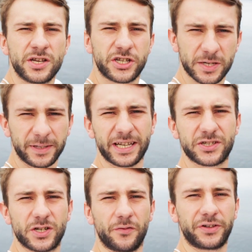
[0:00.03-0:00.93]

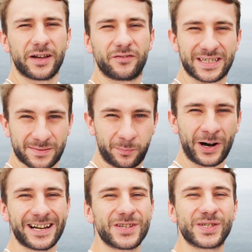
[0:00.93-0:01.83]
Siemaneczko, witam was
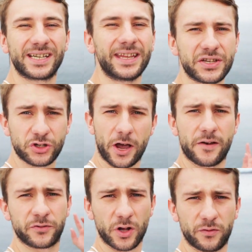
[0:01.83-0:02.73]
bardzo
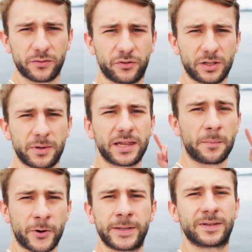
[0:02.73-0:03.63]
serdecznie w nowym filmie na
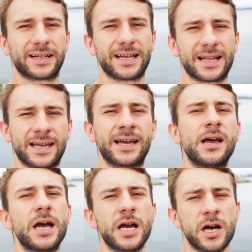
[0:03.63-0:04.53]
moim kanale.
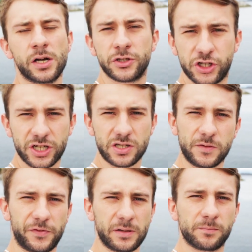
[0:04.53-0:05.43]
Dzisiejszy
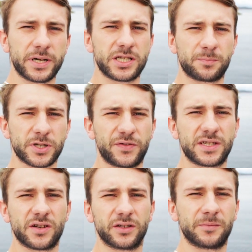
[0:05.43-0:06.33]
film będzie
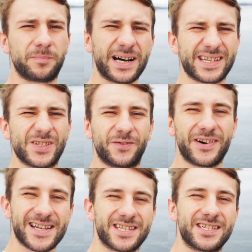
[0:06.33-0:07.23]
poświęcony bardzo
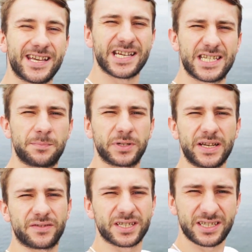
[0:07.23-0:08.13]
ważnej rzeczy,
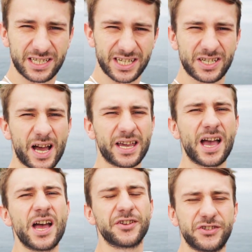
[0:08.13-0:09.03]
ponieważ dzisiaj,
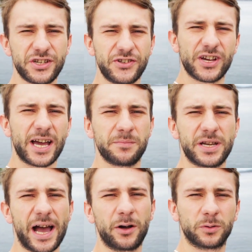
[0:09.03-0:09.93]
dzisiaj
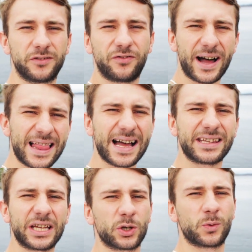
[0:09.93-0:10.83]
mijają dwa
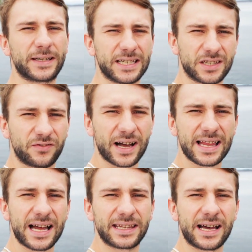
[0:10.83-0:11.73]
lata, dokładnie dwa
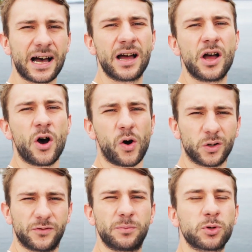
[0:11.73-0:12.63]
lata
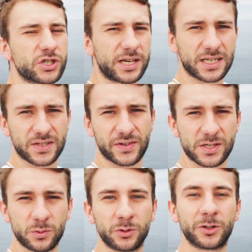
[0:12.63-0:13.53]
od wypuszczenia
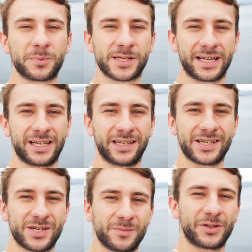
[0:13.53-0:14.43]
zwiastunu do piosenki
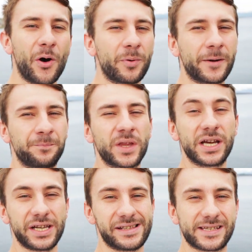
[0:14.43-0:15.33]
Rezimy Dobrem.
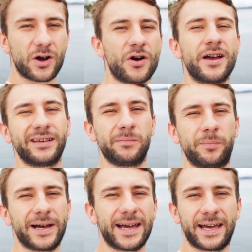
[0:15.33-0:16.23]
I co? I
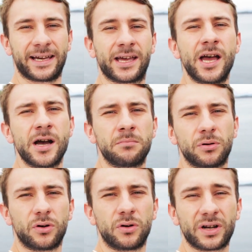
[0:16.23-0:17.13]
bang!
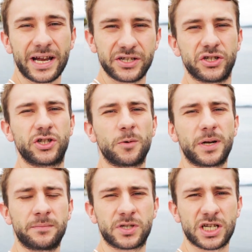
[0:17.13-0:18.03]
Bo rezić
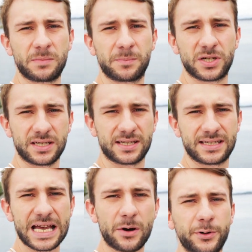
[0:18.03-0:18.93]
dobrem trzeba przez
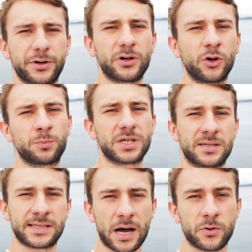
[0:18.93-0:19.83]
cały rok,
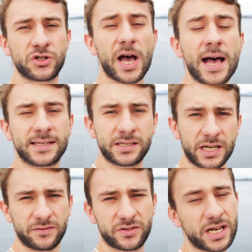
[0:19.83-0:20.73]
przez cały czas,
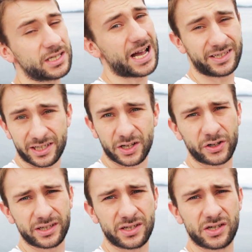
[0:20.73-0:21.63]
dzień w dzień, a nie
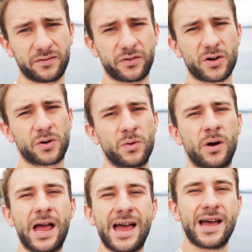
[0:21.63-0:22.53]
tylko jeden dzień w roku.
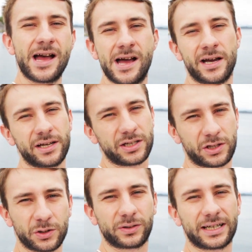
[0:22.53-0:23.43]
I
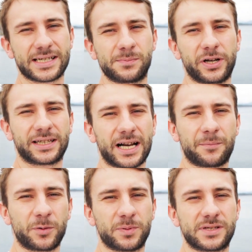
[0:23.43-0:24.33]
tutaj jest moja taka
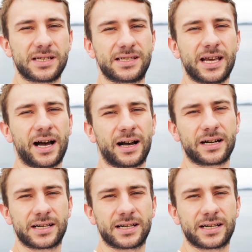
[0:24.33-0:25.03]
propozycja.